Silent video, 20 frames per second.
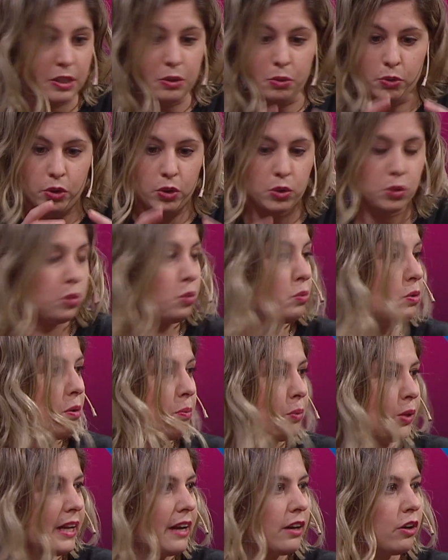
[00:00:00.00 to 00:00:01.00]
Unos tubos
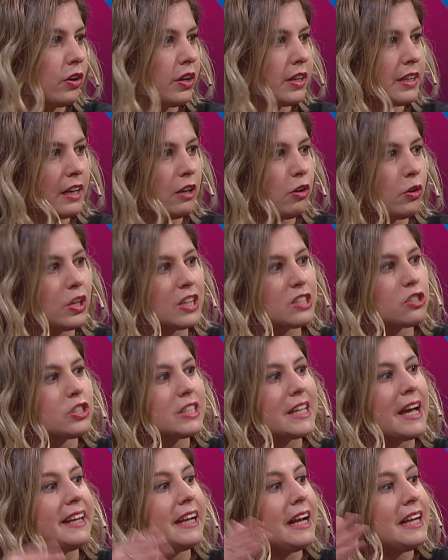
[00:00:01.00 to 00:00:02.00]
muy largos de hielo y eso
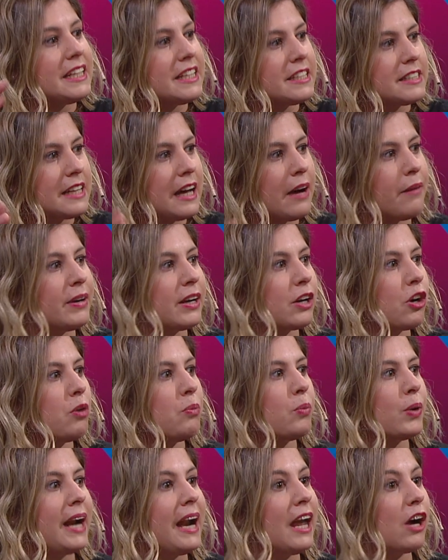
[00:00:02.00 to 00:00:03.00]
se analiza a ver
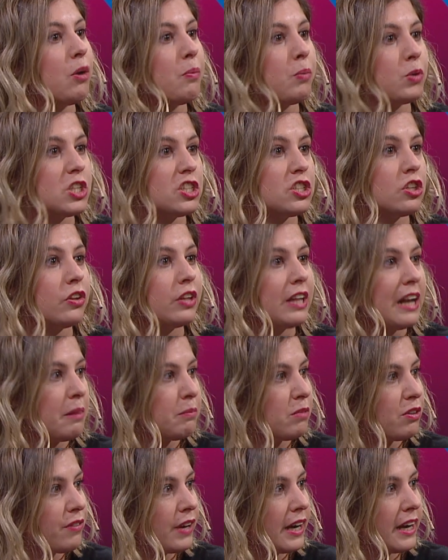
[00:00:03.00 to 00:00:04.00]
cómo era la composición de la
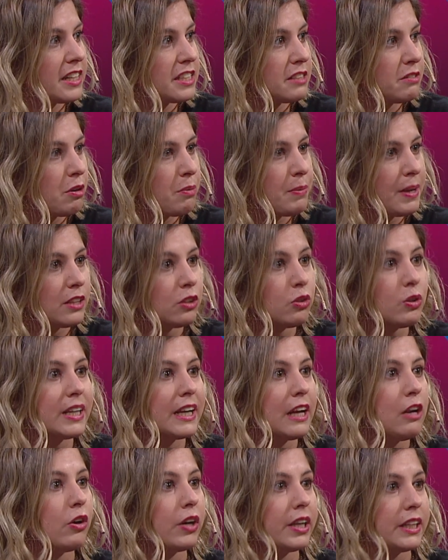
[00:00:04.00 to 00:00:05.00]
atmósfera en ese momento y
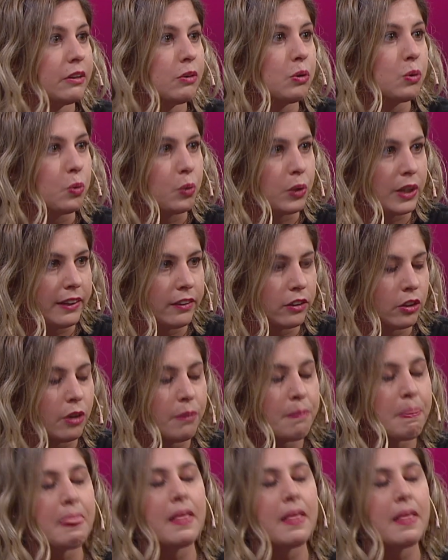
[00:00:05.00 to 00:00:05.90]
qué es lo que estaba ocurriendo.